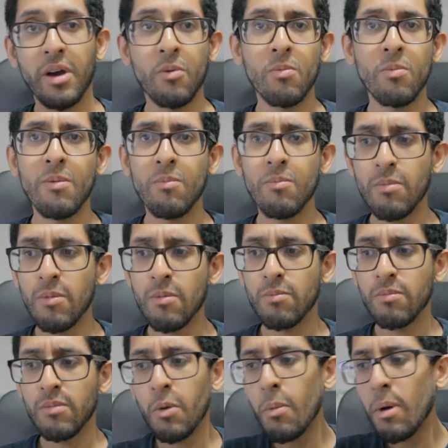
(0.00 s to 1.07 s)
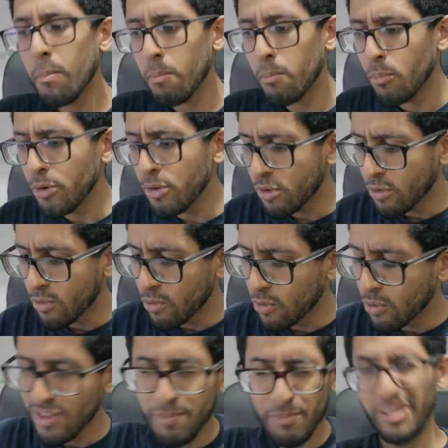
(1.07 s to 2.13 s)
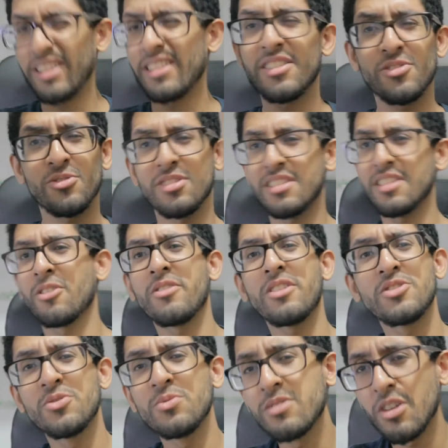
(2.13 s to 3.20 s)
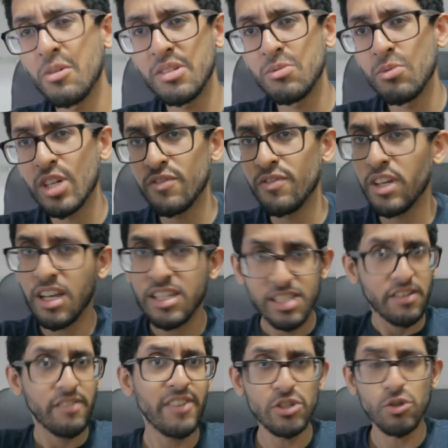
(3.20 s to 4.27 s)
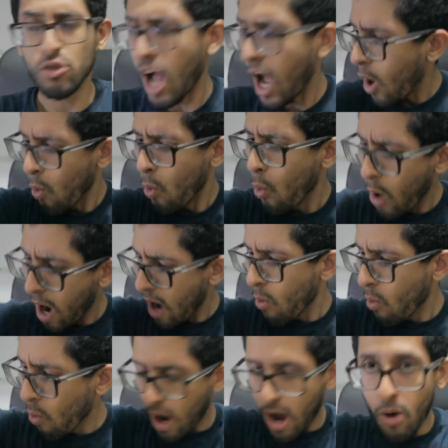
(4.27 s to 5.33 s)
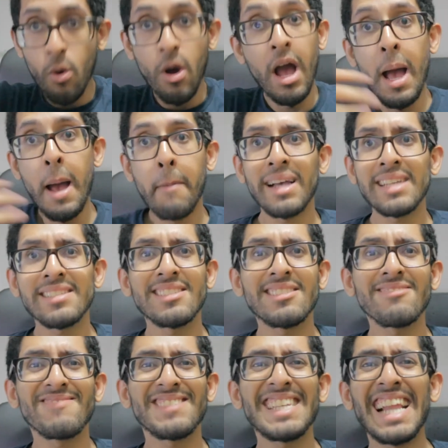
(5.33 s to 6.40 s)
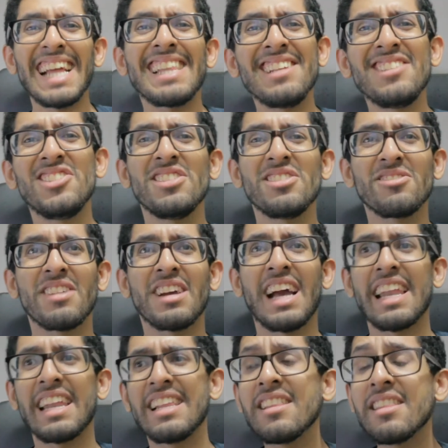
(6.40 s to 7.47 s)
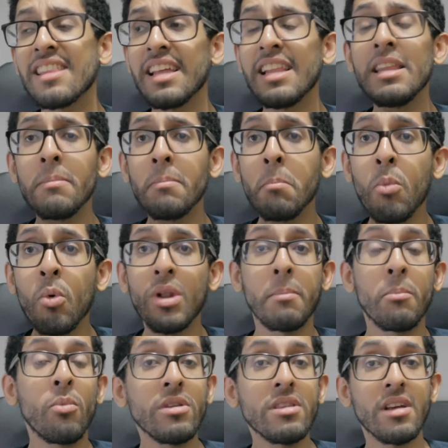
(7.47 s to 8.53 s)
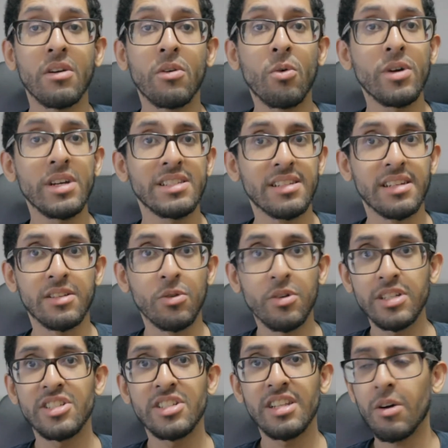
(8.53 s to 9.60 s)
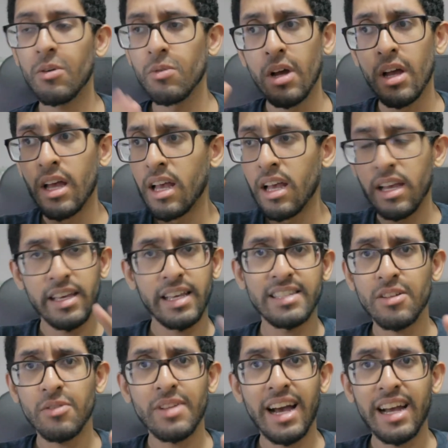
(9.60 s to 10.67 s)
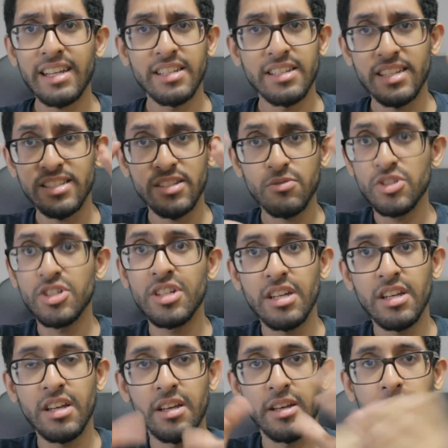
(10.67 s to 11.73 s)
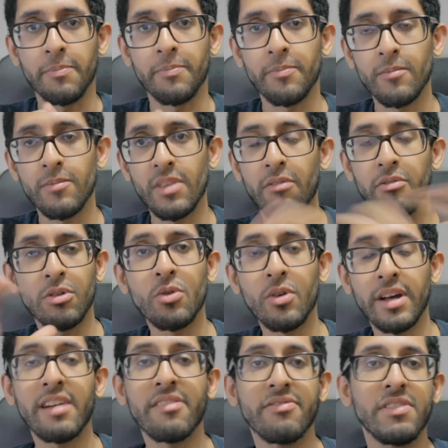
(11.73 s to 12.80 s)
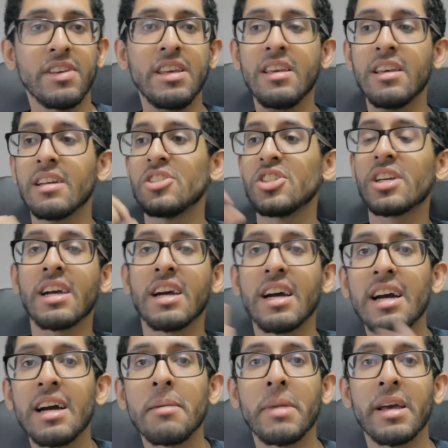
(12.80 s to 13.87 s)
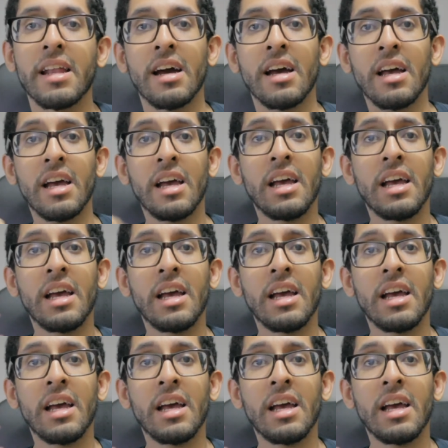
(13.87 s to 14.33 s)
é um, é uma muito muita testosterona junto no mesmo lugar, fica sempre vai junto, Raul, Raul, Raul. Mas esse não tem nada disso, cara. Ele, ele emula muita coisa do original, questão, na, questão de fotografia, de câmera,